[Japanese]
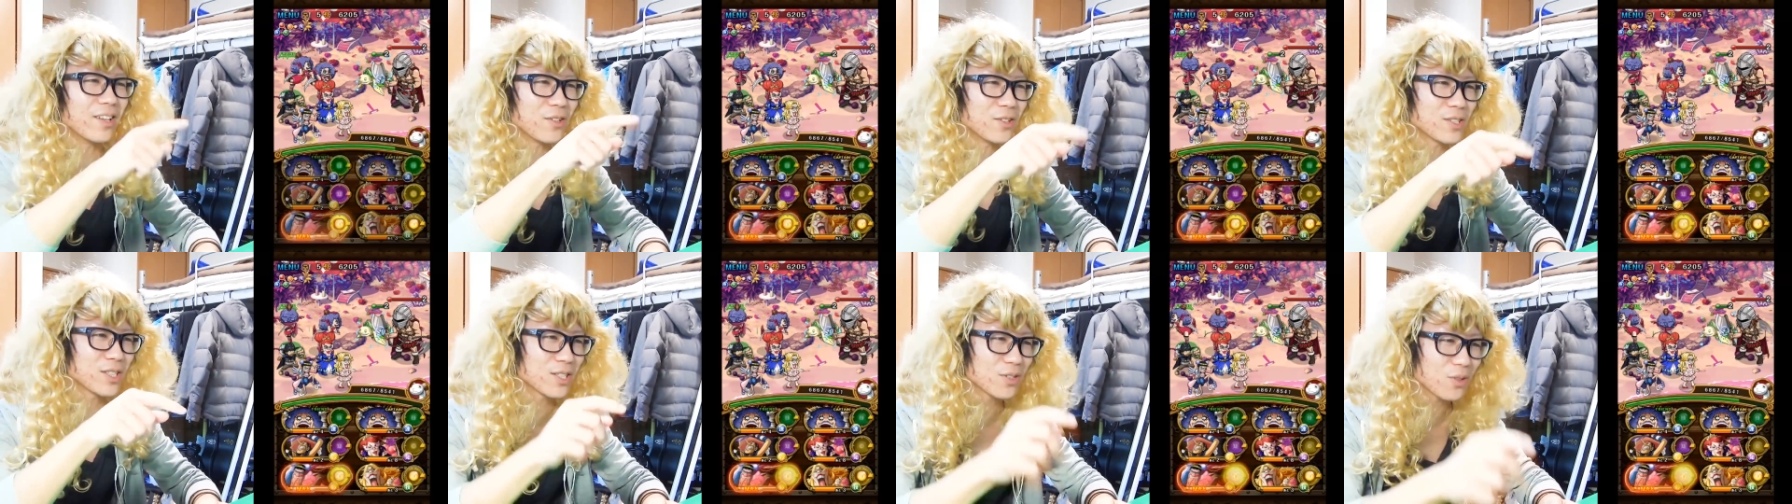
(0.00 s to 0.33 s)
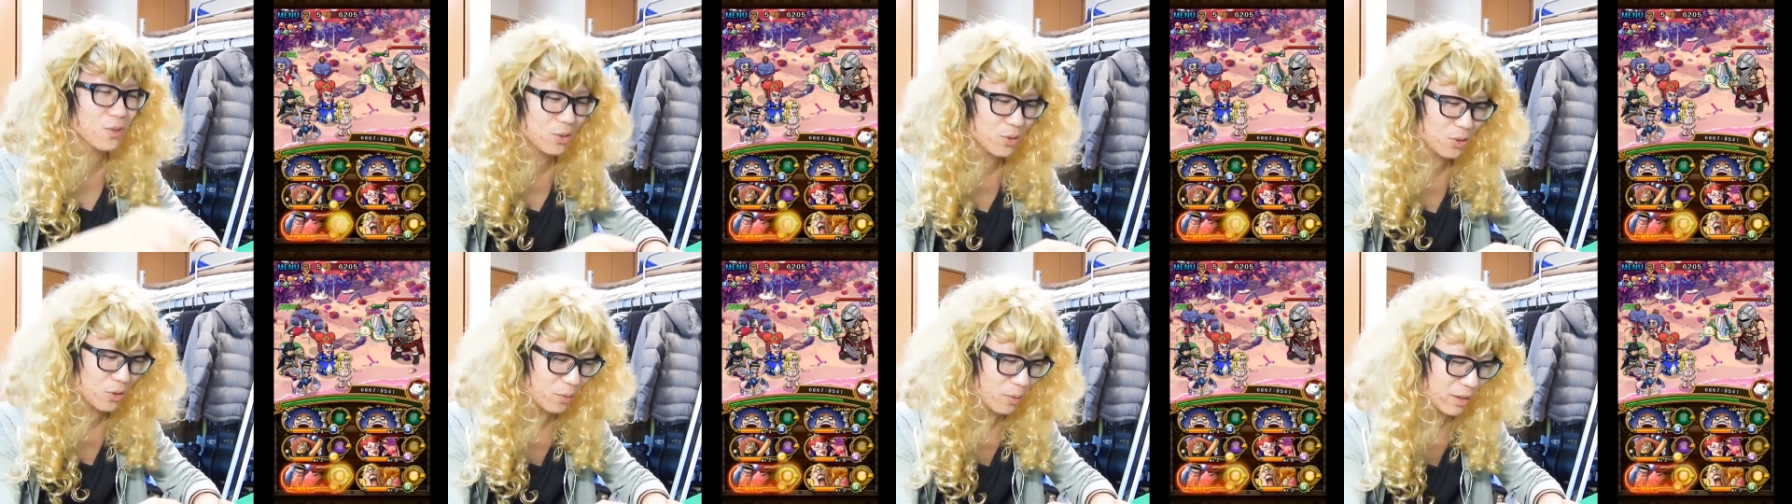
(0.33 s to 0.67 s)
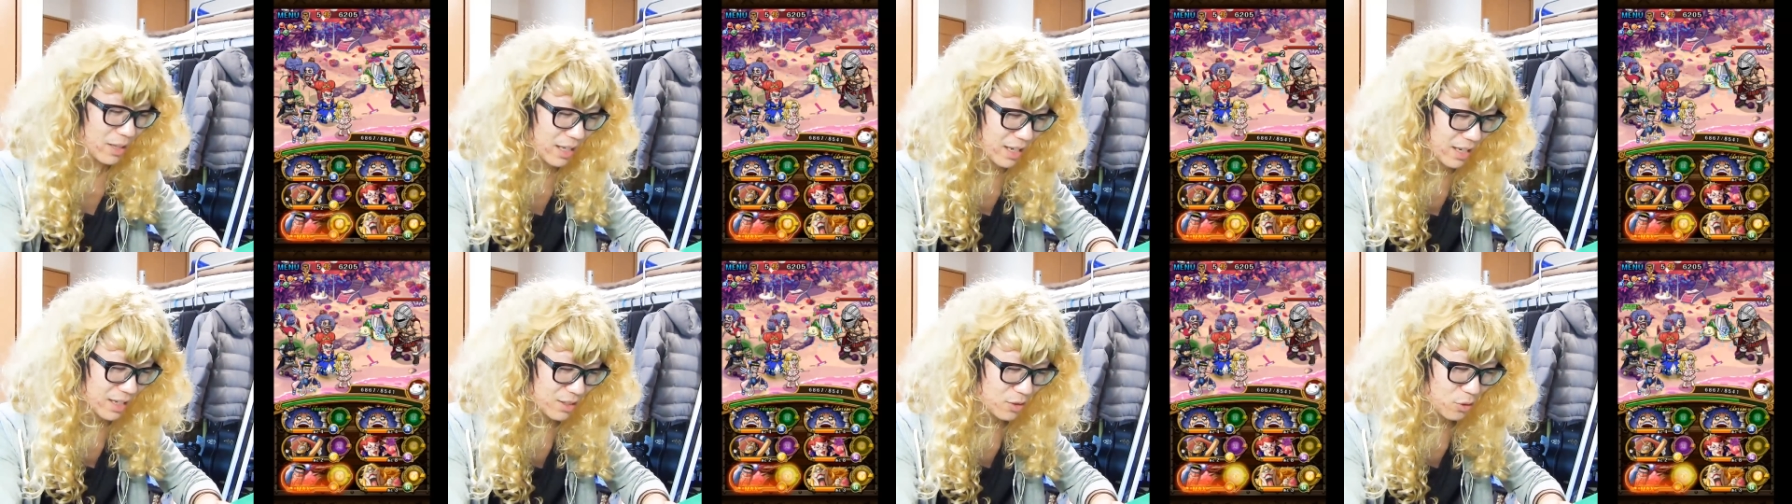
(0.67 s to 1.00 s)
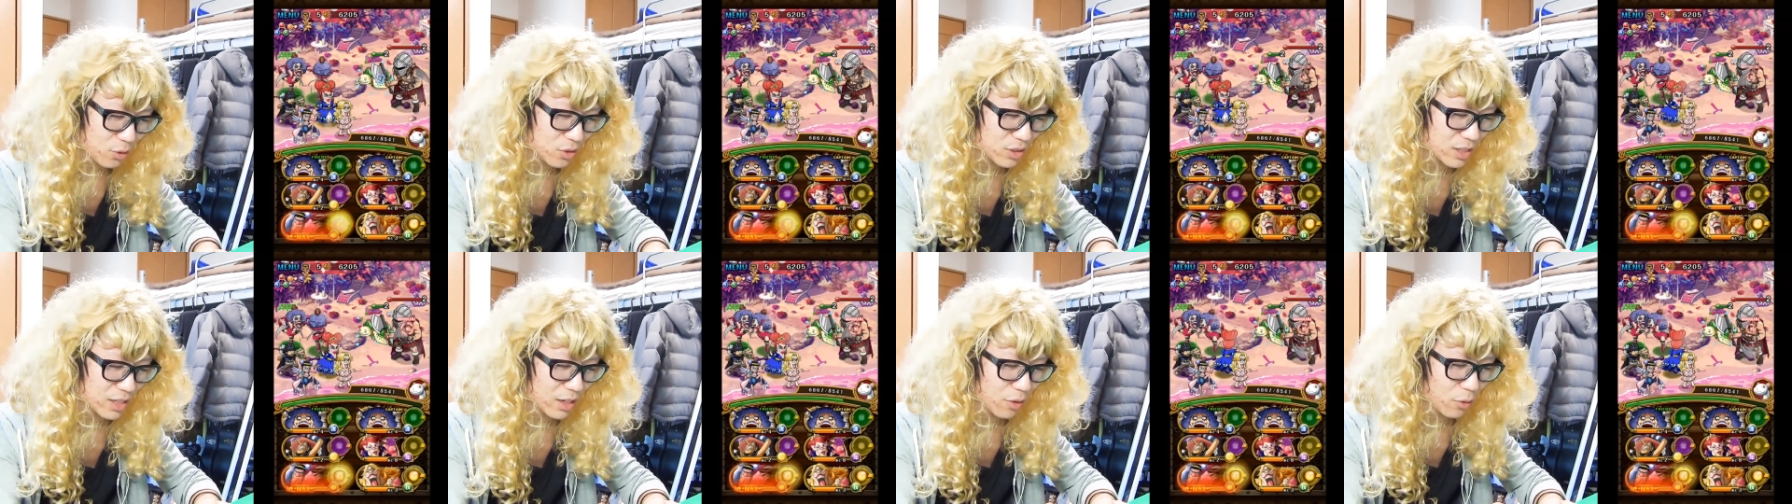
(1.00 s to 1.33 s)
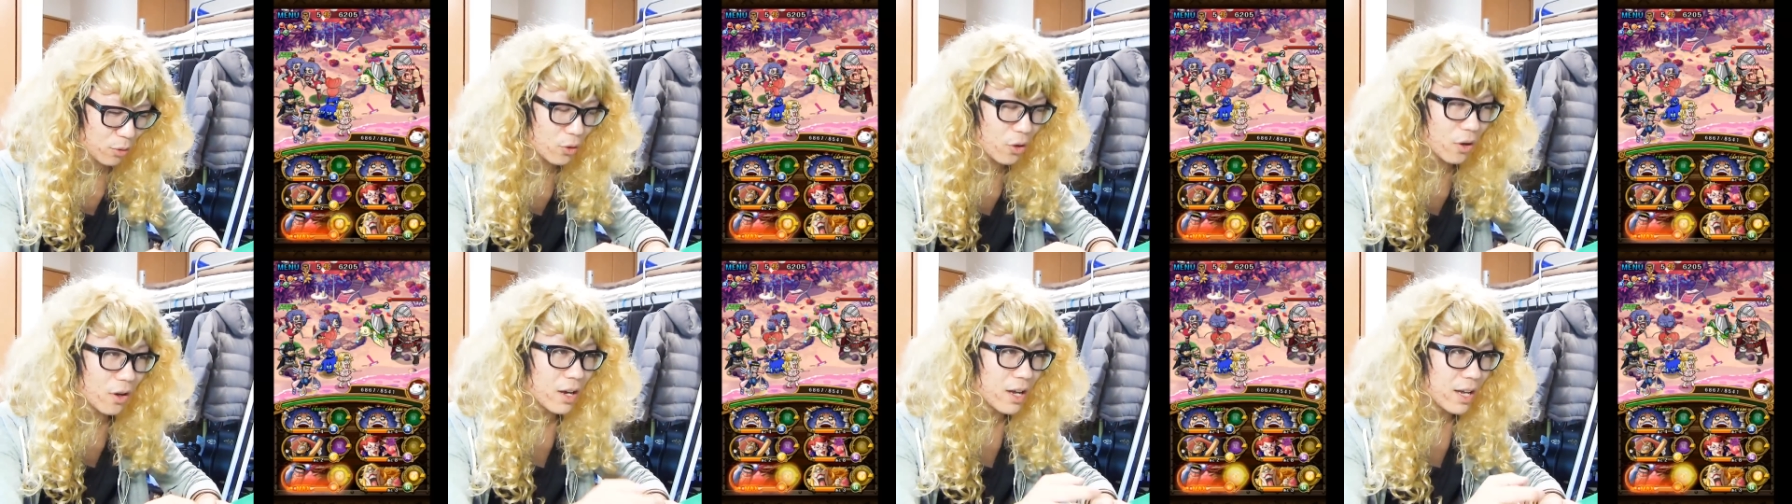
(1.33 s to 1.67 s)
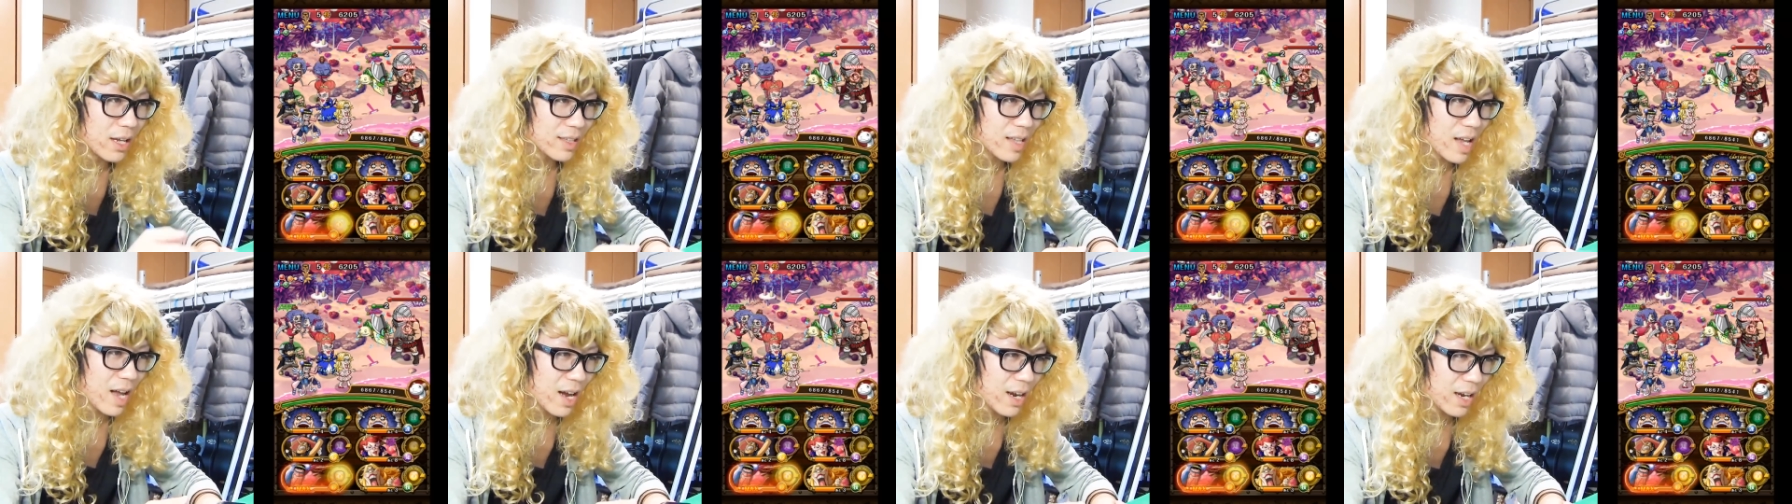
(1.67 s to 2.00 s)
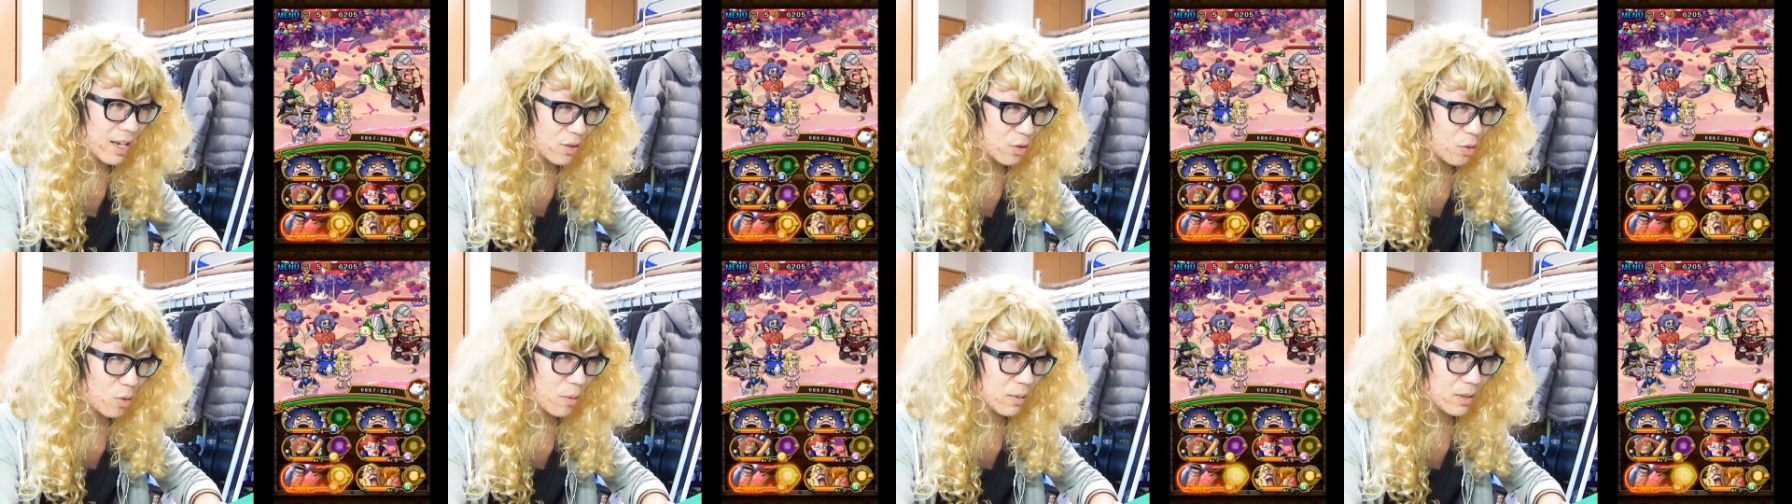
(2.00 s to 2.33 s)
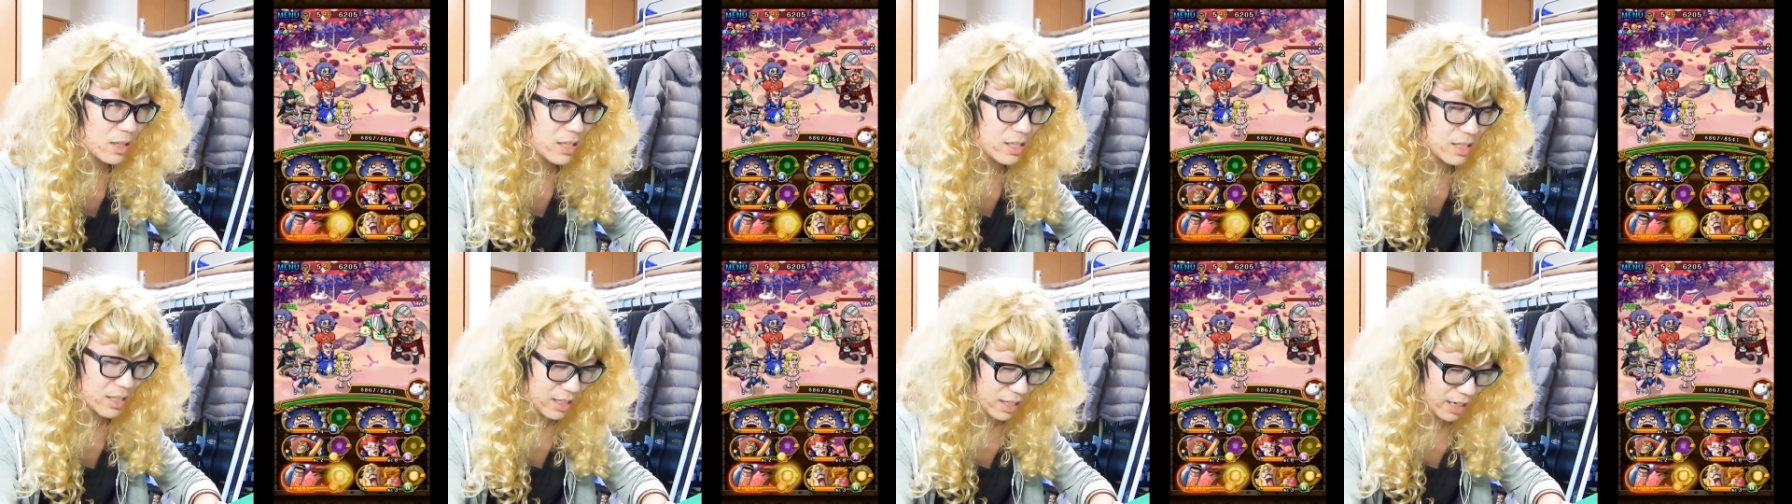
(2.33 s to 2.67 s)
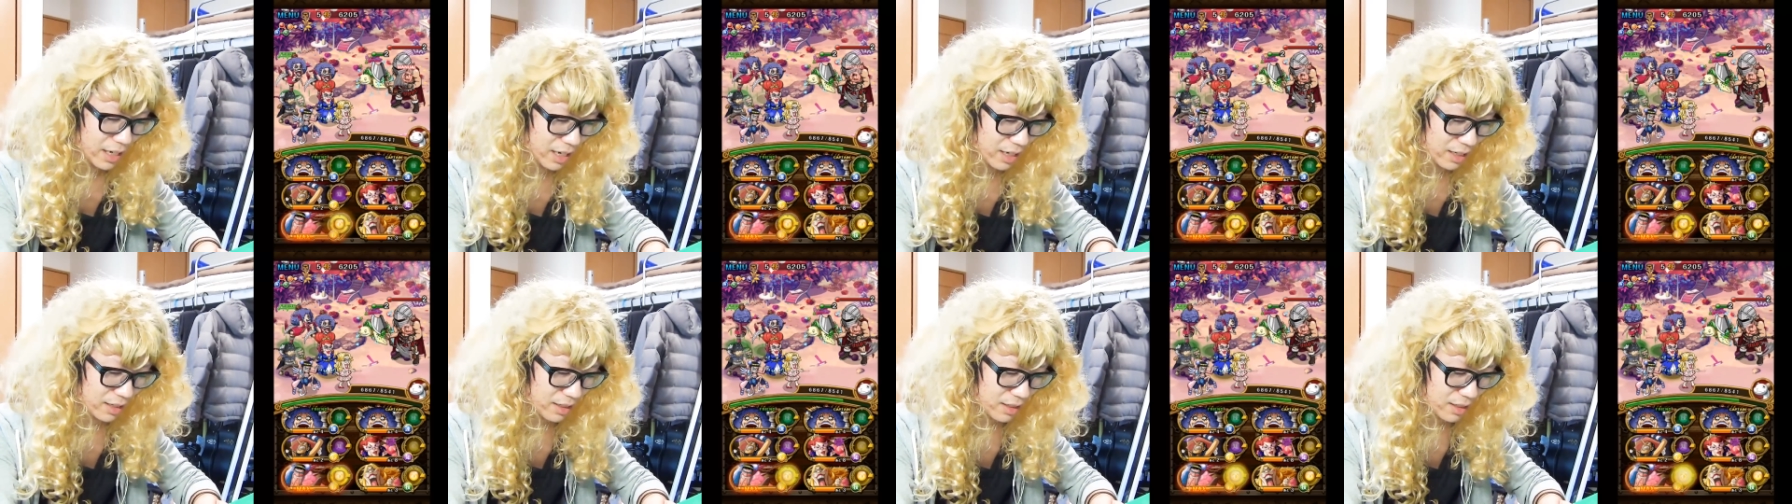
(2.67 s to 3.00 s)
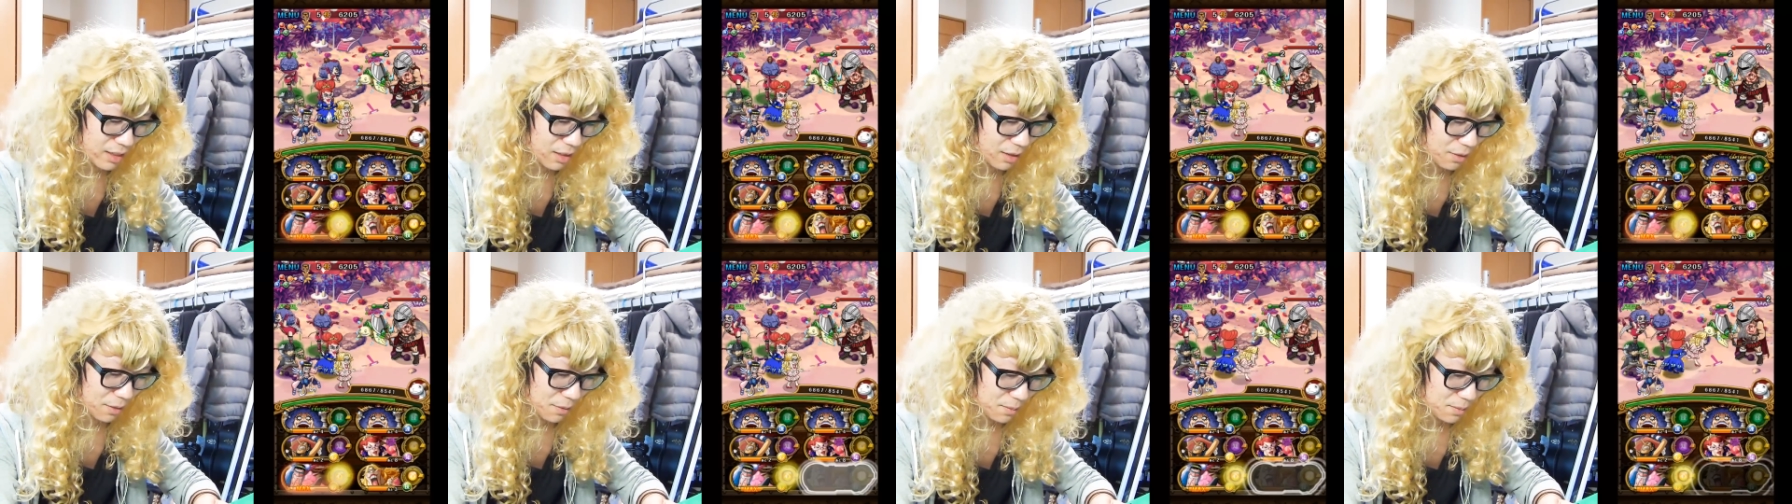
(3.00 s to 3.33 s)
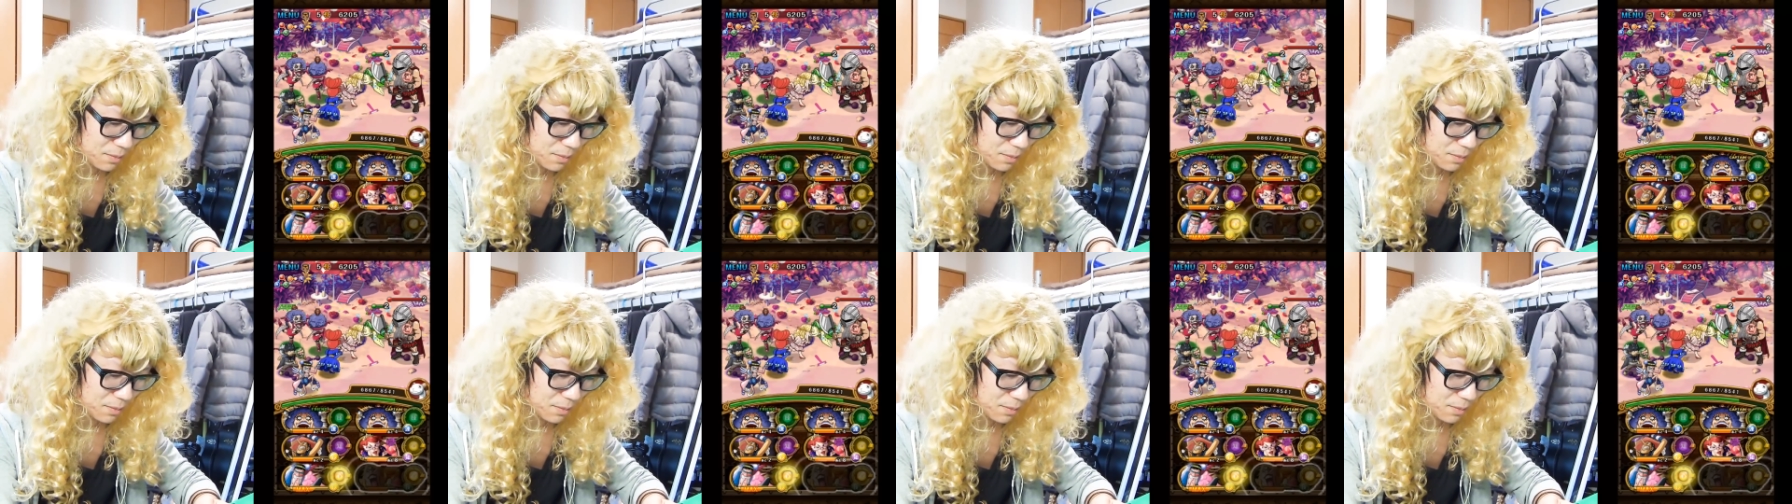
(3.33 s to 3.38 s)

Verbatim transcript: あのスロットまでスロットしてねこのターゲットまで意識がいかないね